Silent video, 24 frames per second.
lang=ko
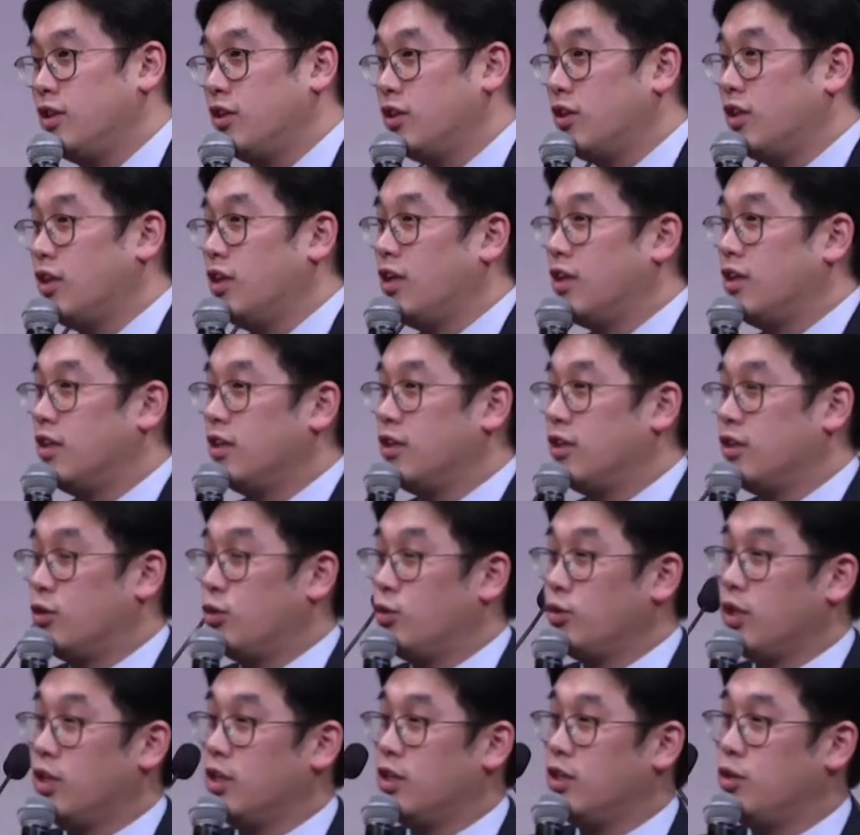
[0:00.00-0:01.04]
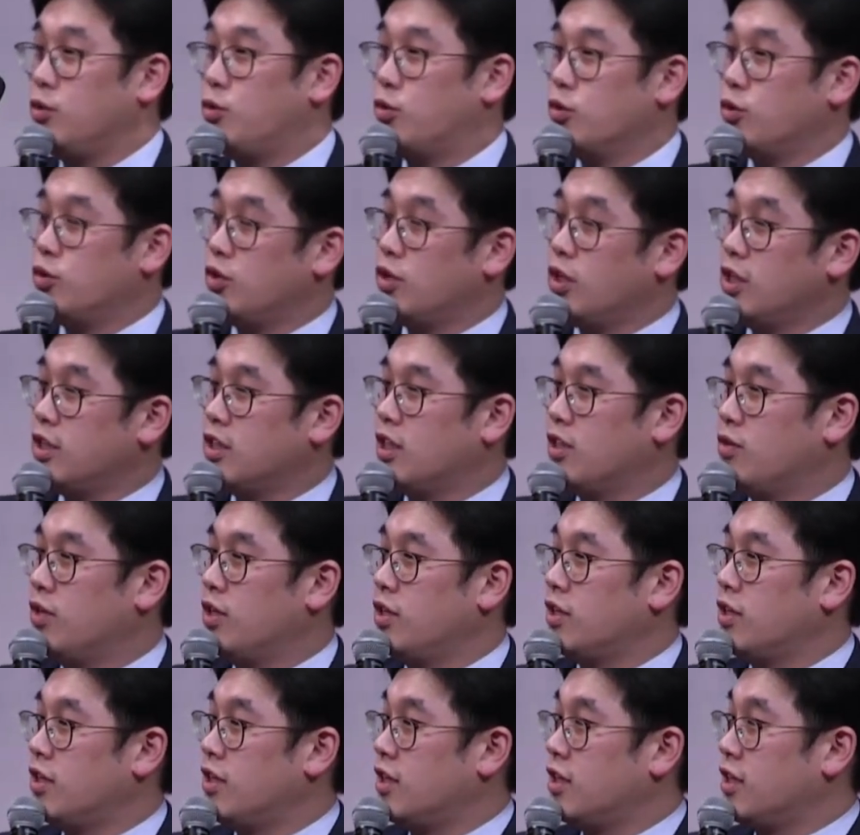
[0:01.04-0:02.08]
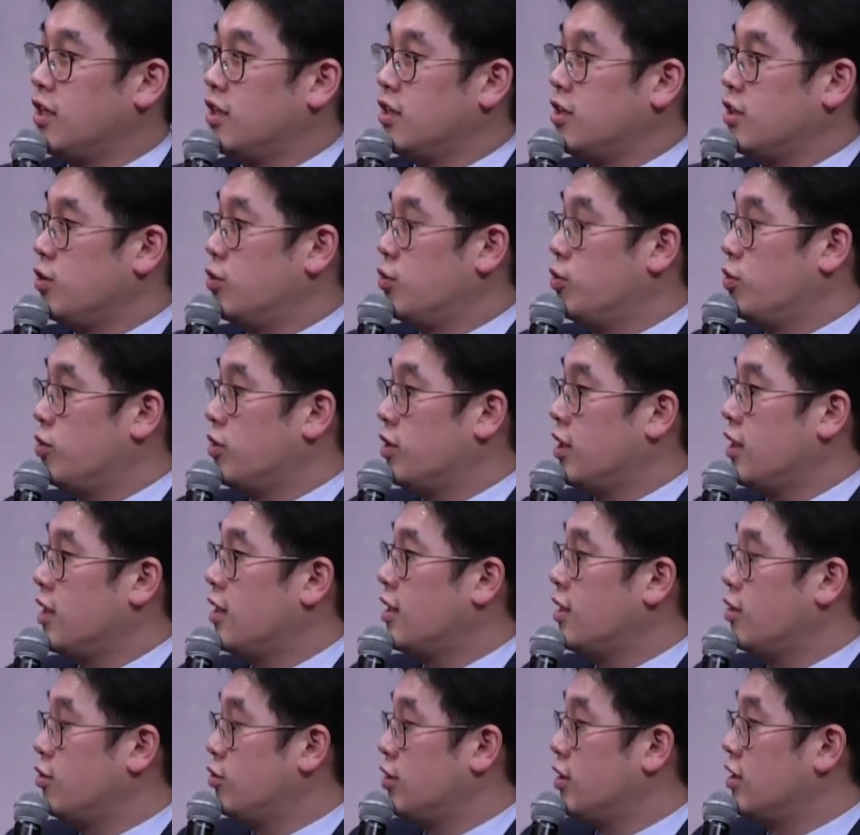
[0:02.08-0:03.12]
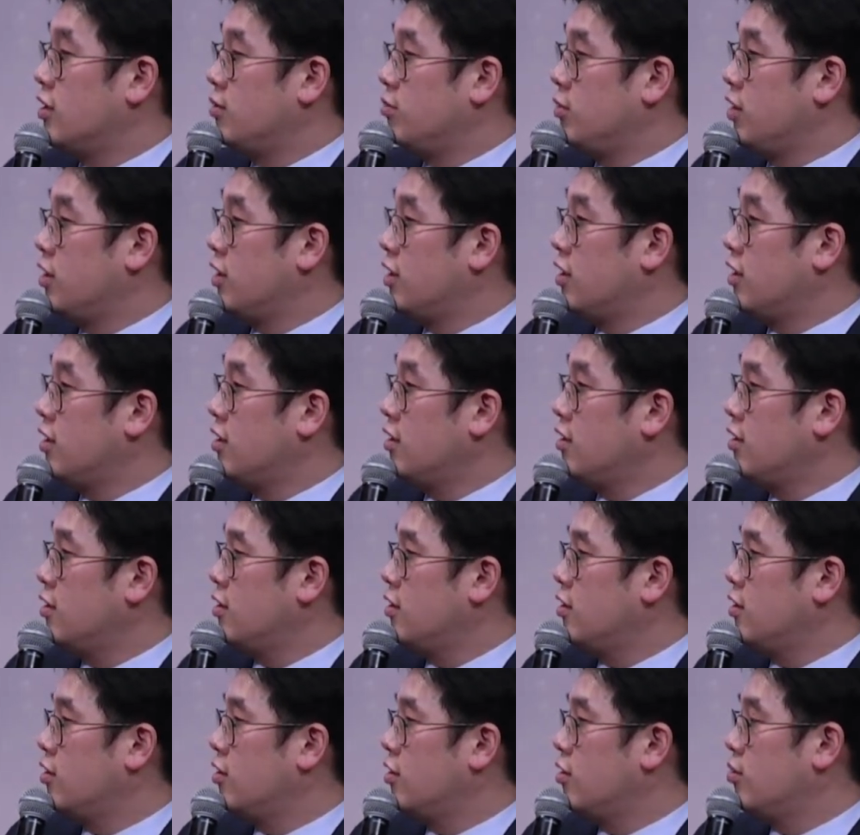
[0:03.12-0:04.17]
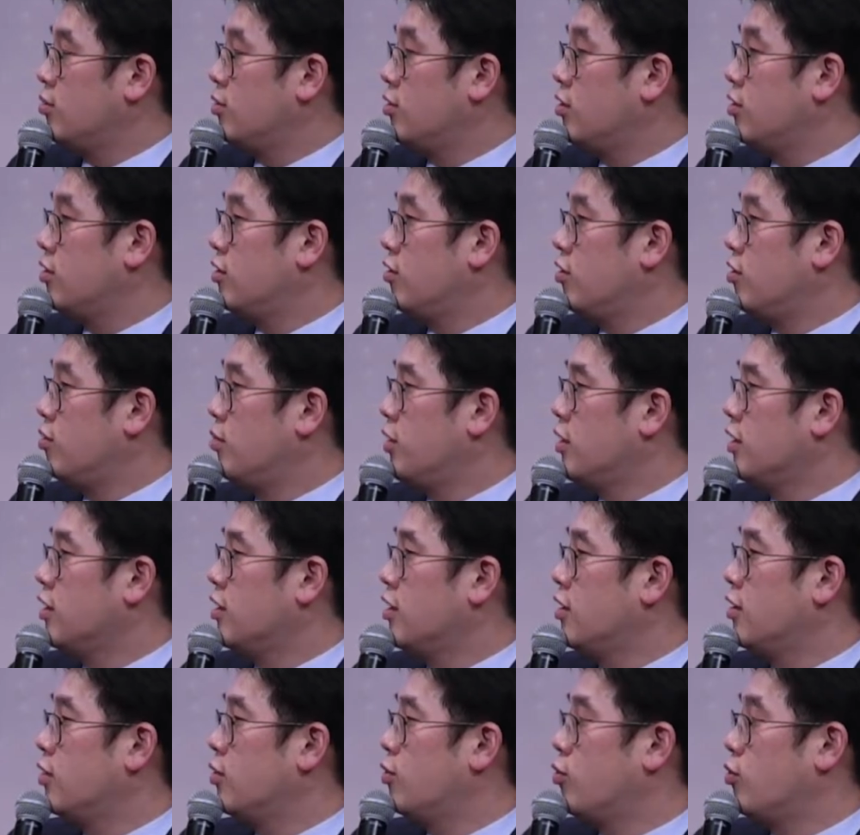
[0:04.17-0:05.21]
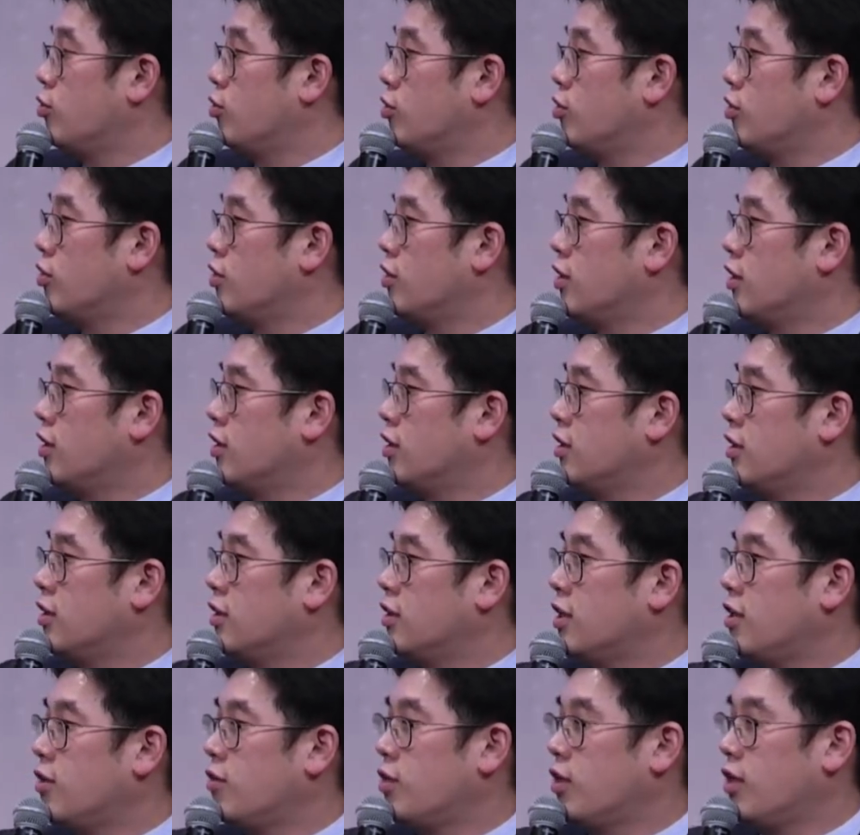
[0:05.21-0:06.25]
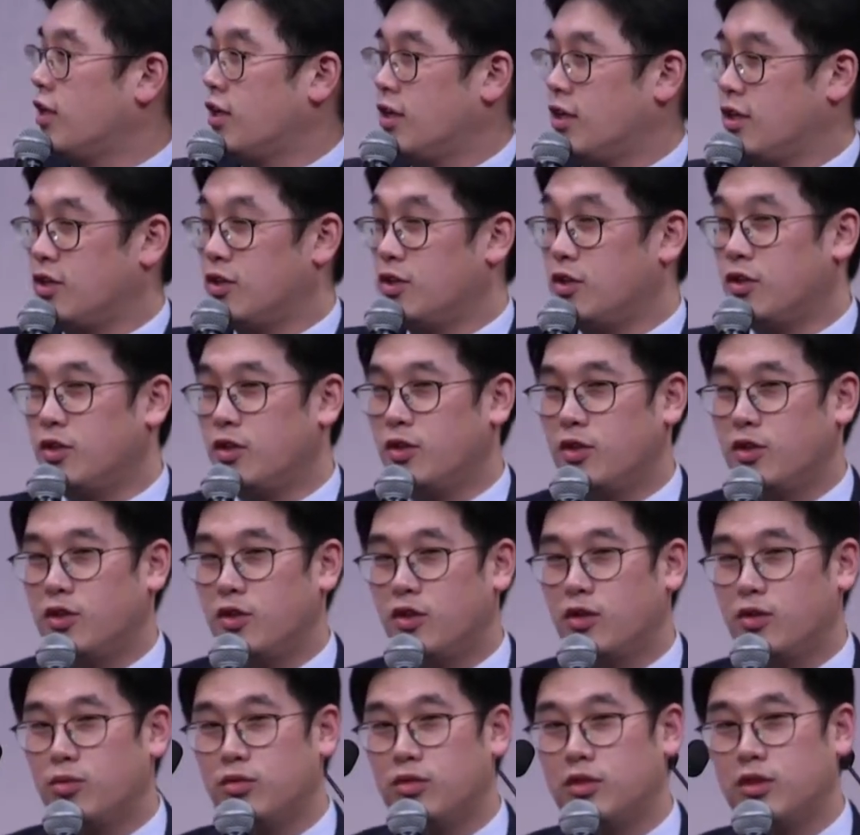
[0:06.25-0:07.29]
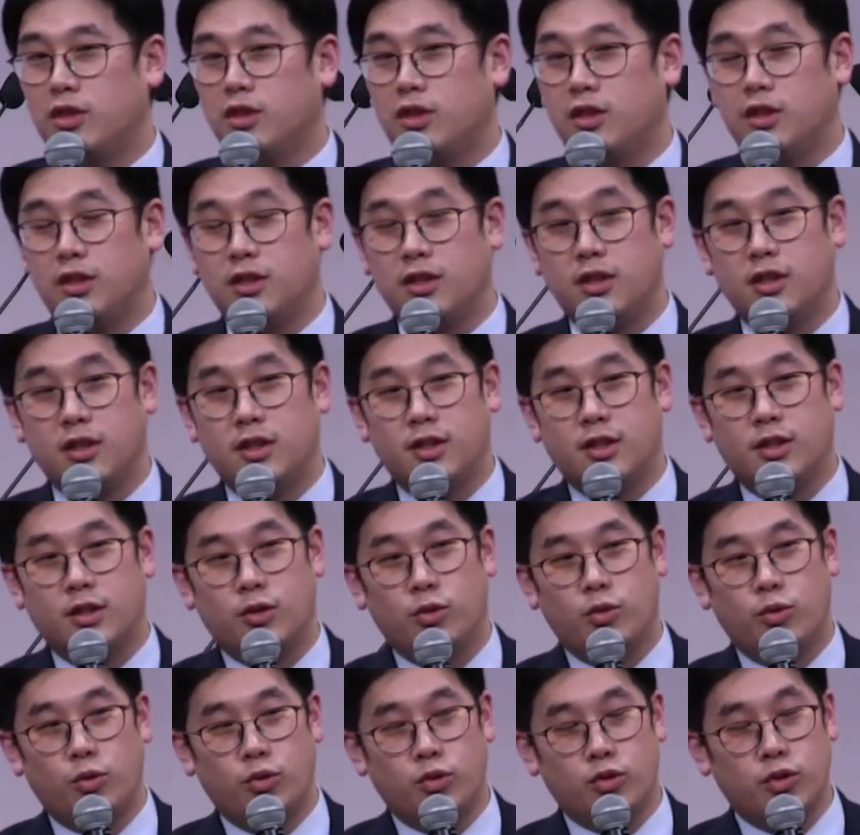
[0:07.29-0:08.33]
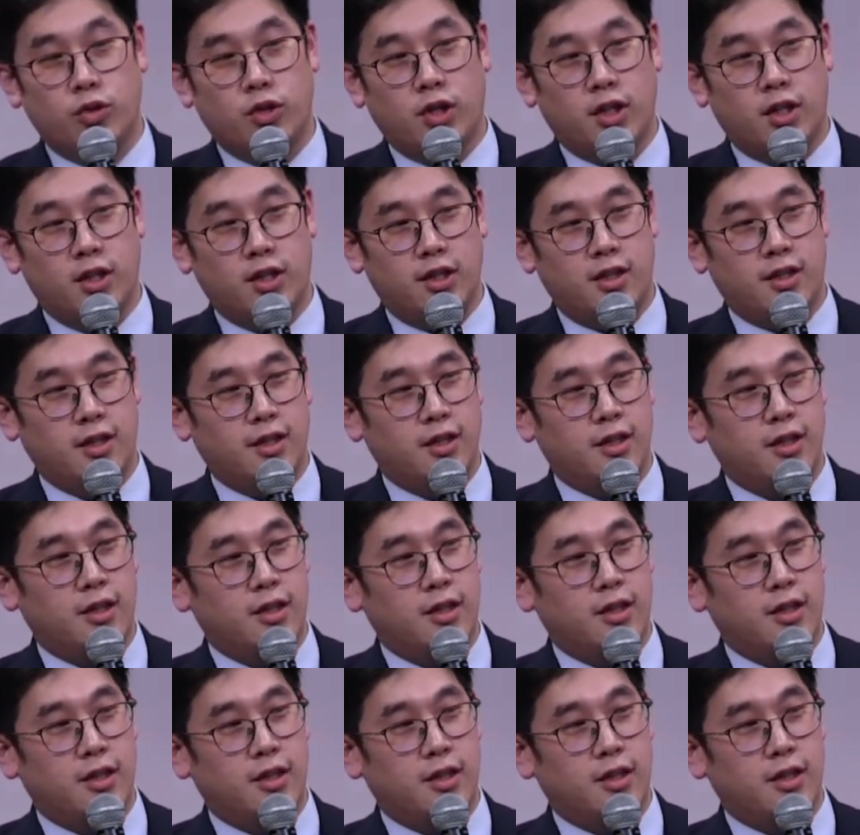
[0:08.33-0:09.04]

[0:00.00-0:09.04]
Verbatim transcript: 이렇게 얘기를 듣고 나니 공정한 사회에 살아 계시고 살아가고 계십니까? 여러분들은 얼마나 공정한 사회에서 여러분들이 공정한